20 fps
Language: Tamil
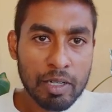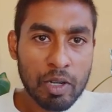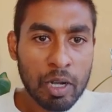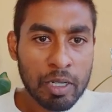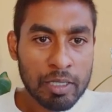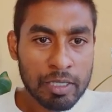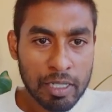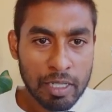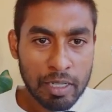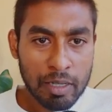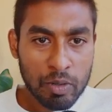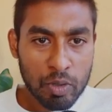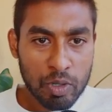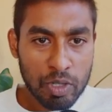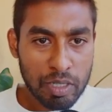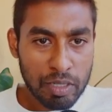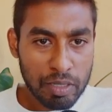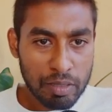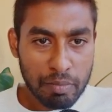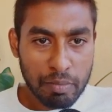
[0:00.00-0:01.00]
டாக்ஸில்
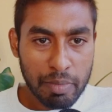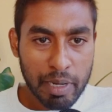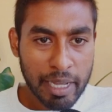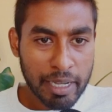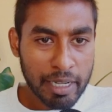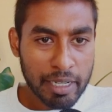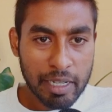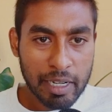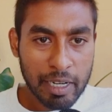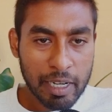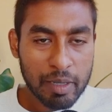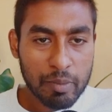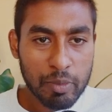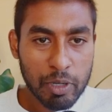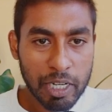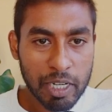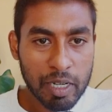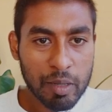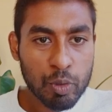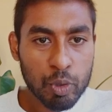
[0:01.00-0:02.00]
ஒன்று பிளாங்க் கிளிக்
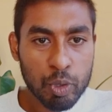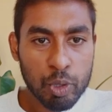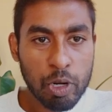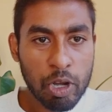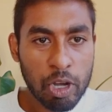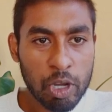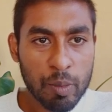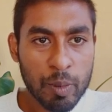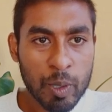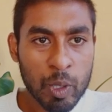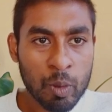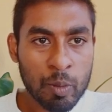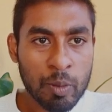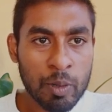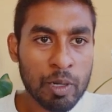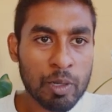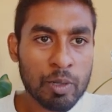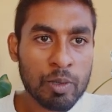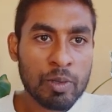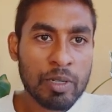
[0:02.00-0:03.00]
பண்ணிங்கன்னா புது டாக்குமெண்ட்
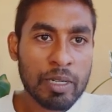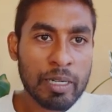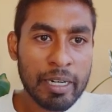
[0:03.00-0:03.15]
ஓப்பன் ஆகும்